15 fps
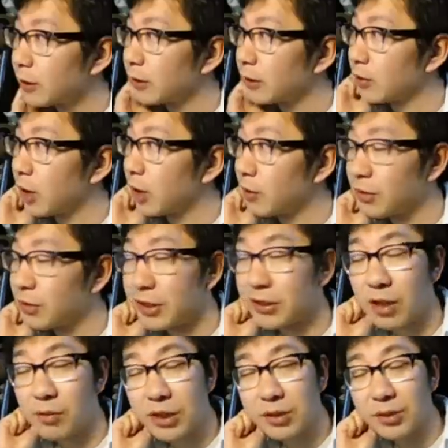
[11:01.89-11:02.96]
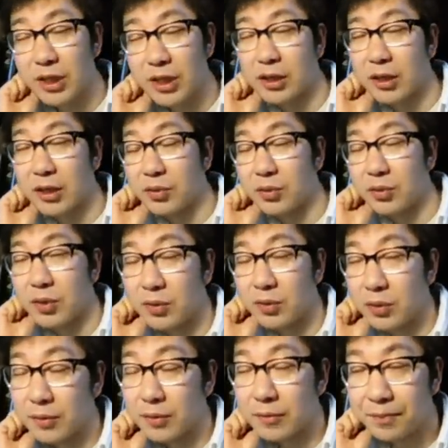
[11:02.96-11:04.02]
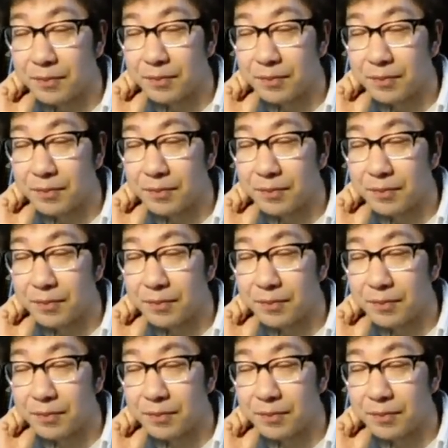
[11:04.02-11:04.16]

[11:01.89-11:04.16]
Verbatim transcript: あの、ハムケツハムケツみたいな、この、あの、